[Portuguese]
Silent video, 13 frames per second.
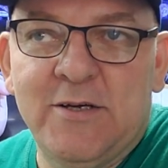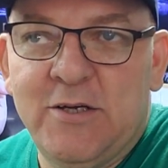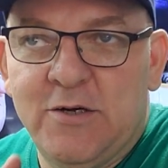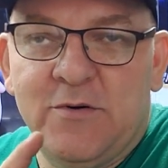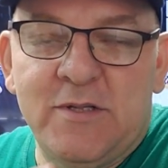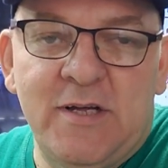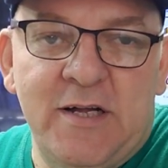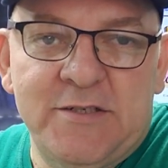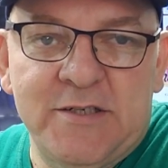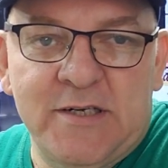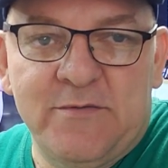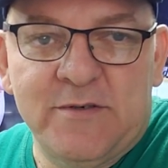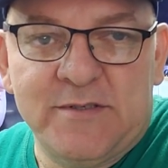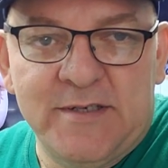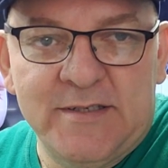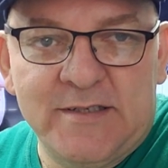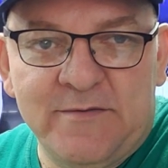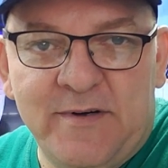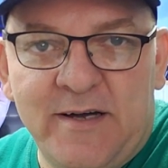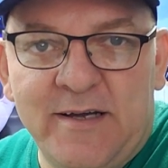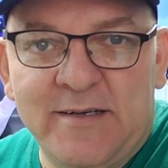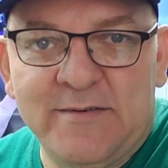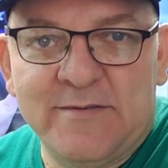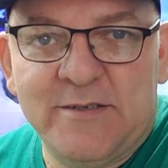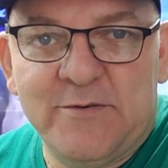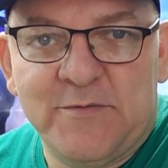E eu vou dar a dica a vocês que vai,
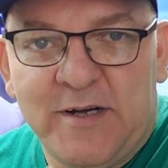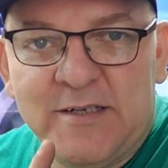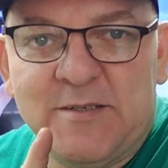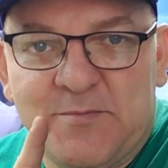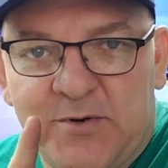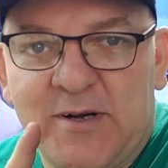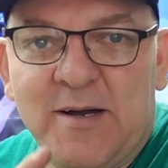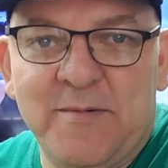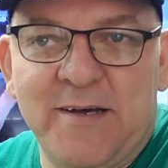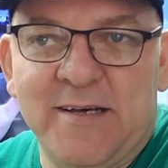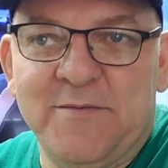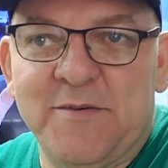vocês vão ficar de boca aberta.